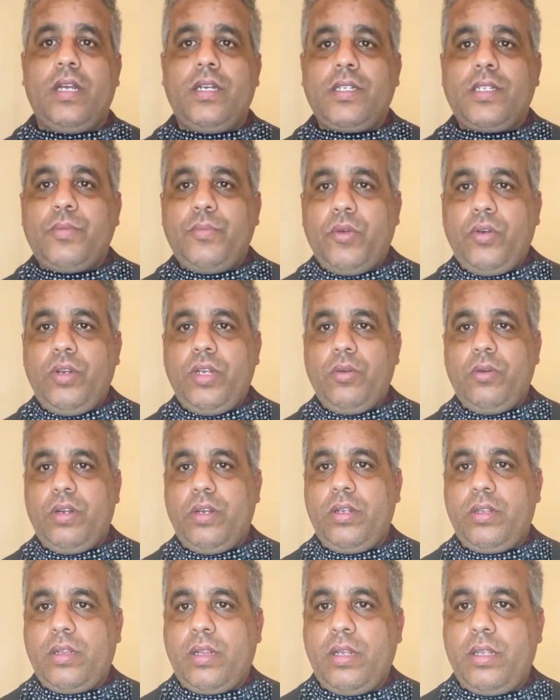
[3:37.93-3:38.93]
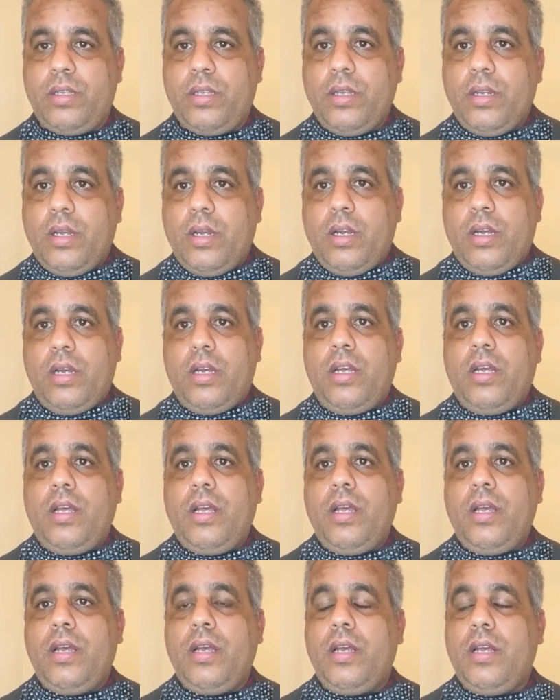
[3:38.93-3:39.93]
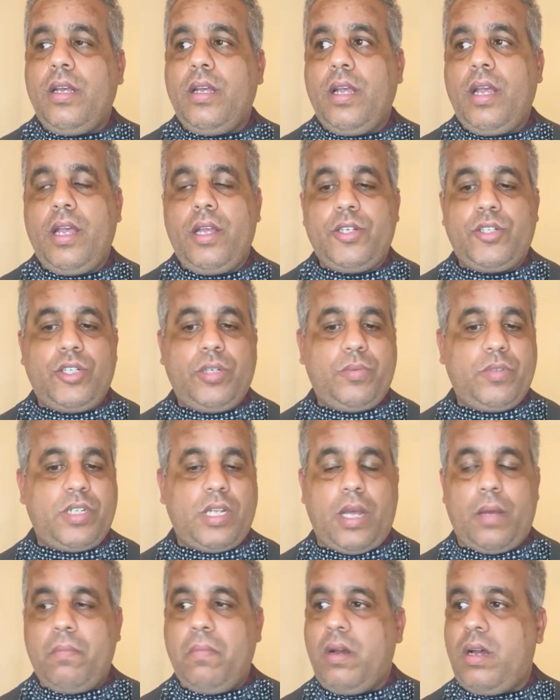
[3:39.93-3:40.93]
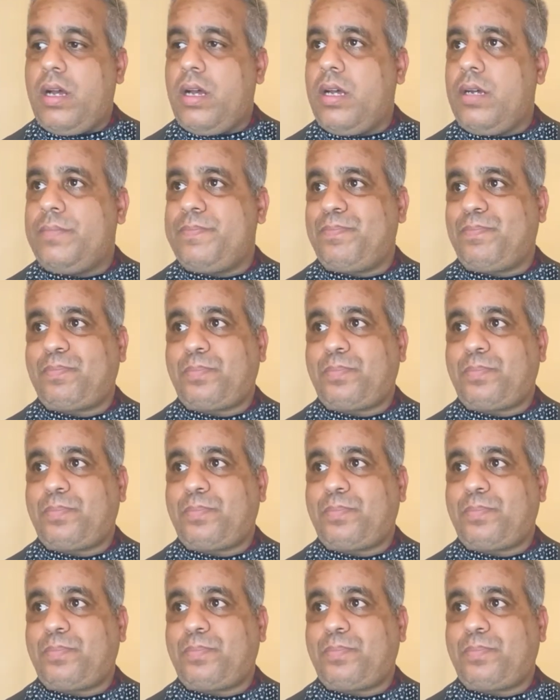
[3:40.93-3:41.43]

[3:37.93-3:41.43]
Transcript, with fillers: سمحوا لي وحدت لي أه حجيب زعما